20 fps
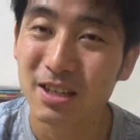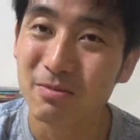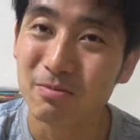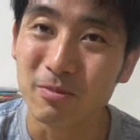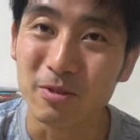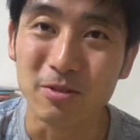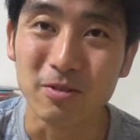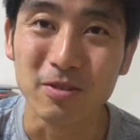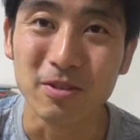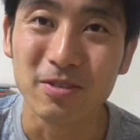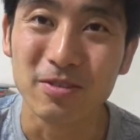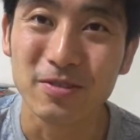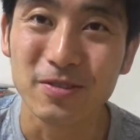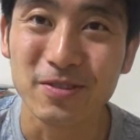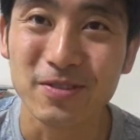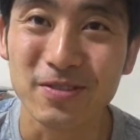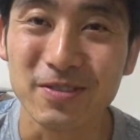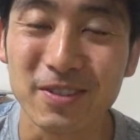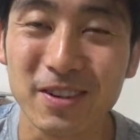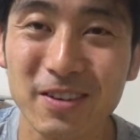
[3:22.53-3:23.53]
も
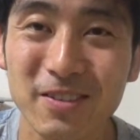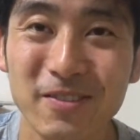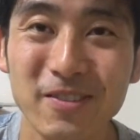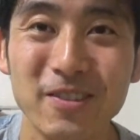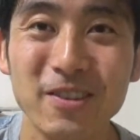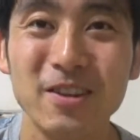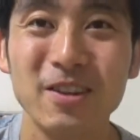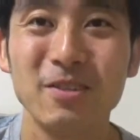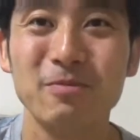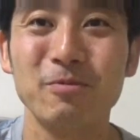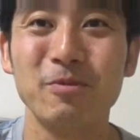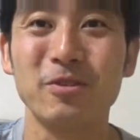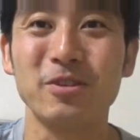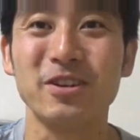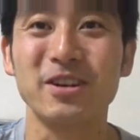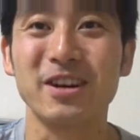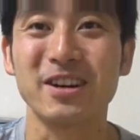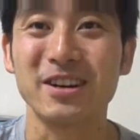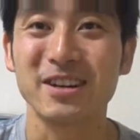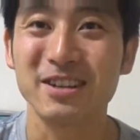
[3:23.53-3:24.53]
うなもう
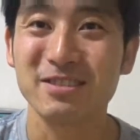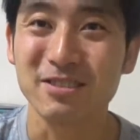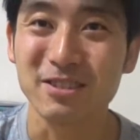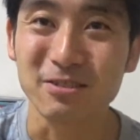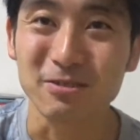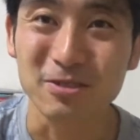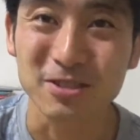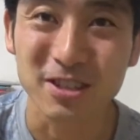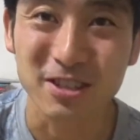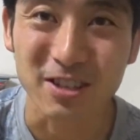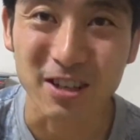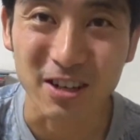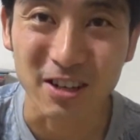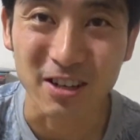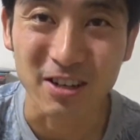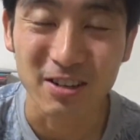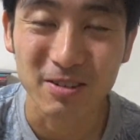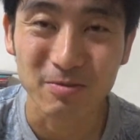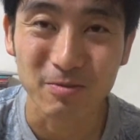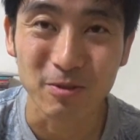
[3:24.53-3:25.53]
100回ぐらいこうしてたか
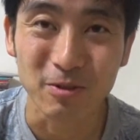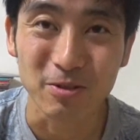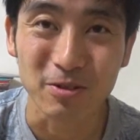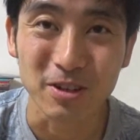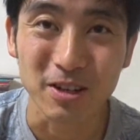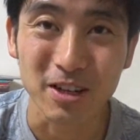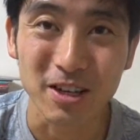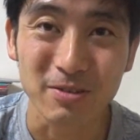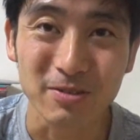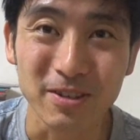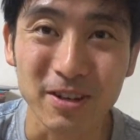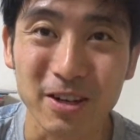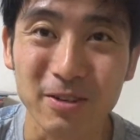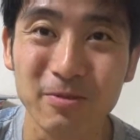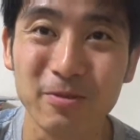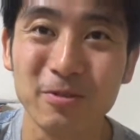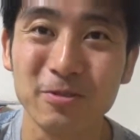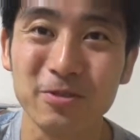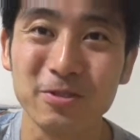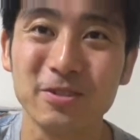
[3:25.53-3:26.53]
なもう何回も何
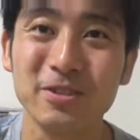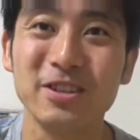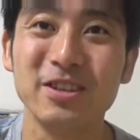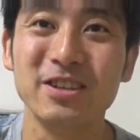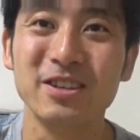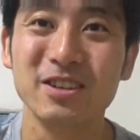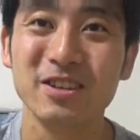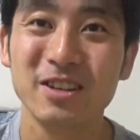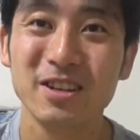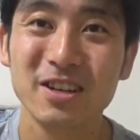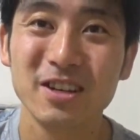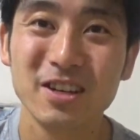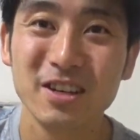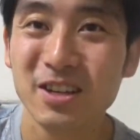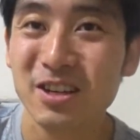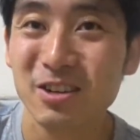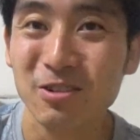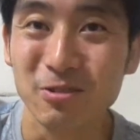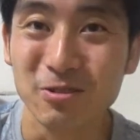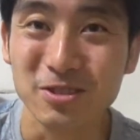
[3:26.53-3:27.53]
回も本当に
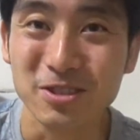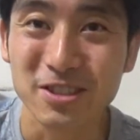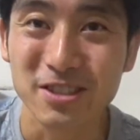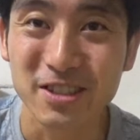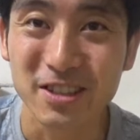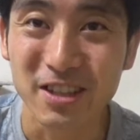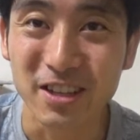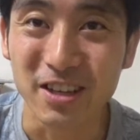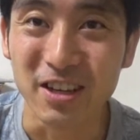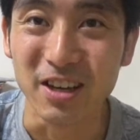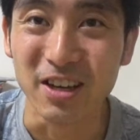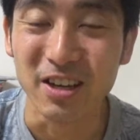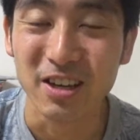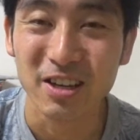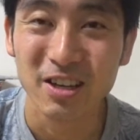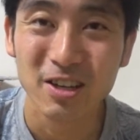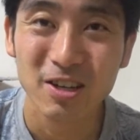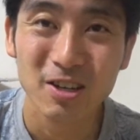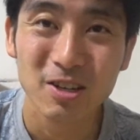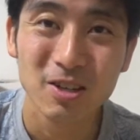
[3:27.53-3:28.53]
押して
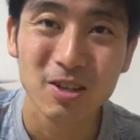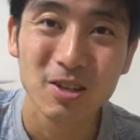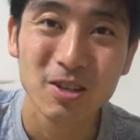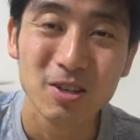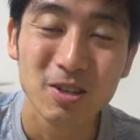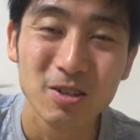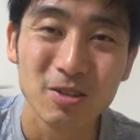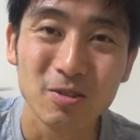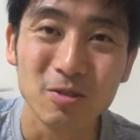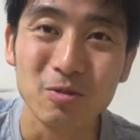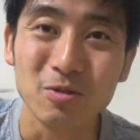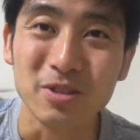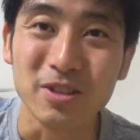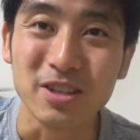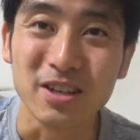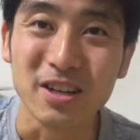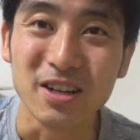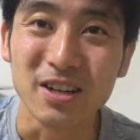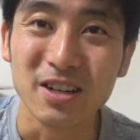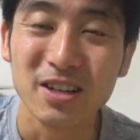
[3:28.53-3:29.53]
どうに
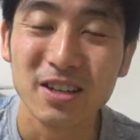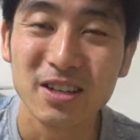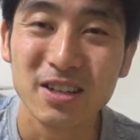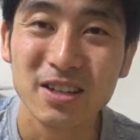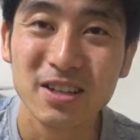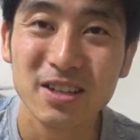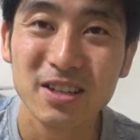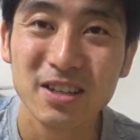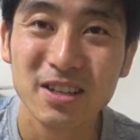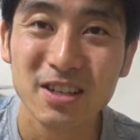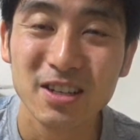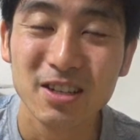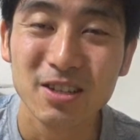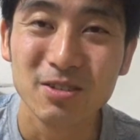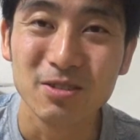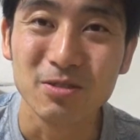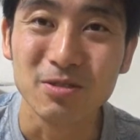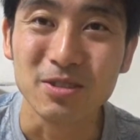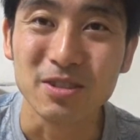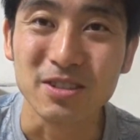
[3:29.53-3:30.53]
か
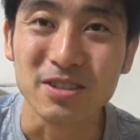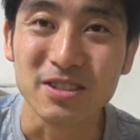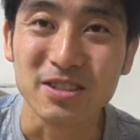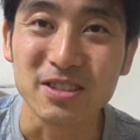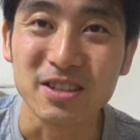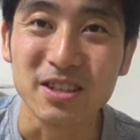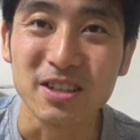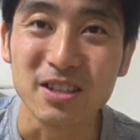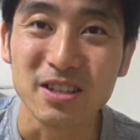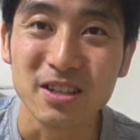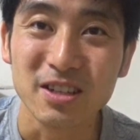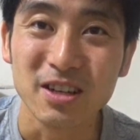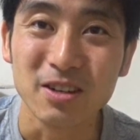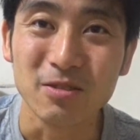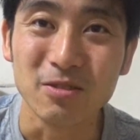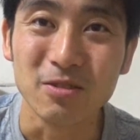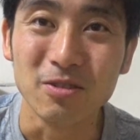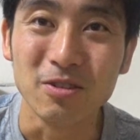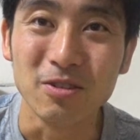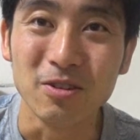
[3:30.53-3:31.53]
どうにかですねあ
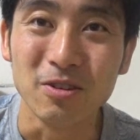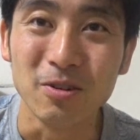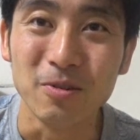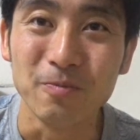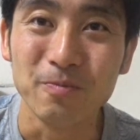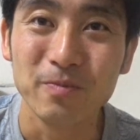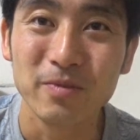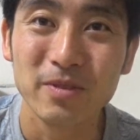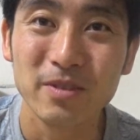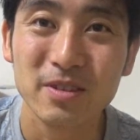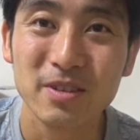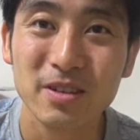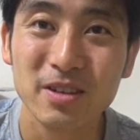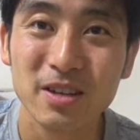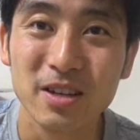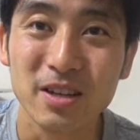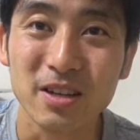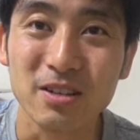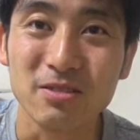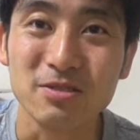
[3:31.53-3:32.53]
の
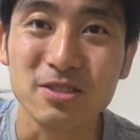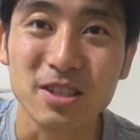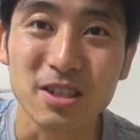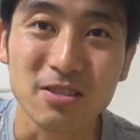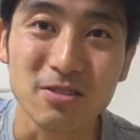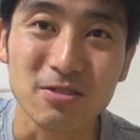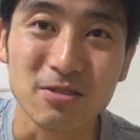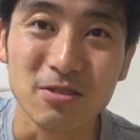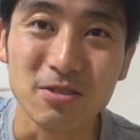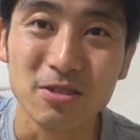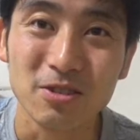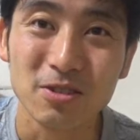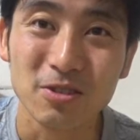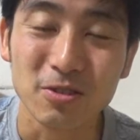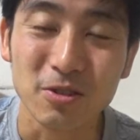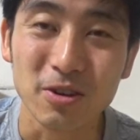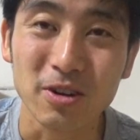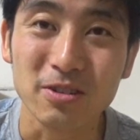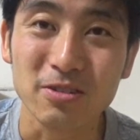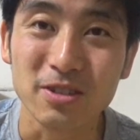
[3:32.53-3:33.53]
映画のチケット
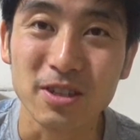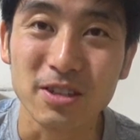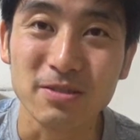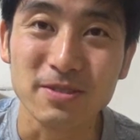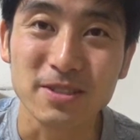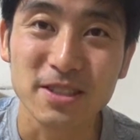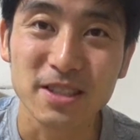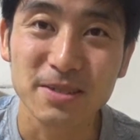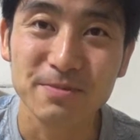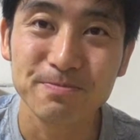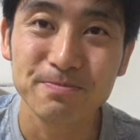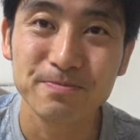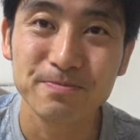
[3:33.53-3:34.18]
予約できました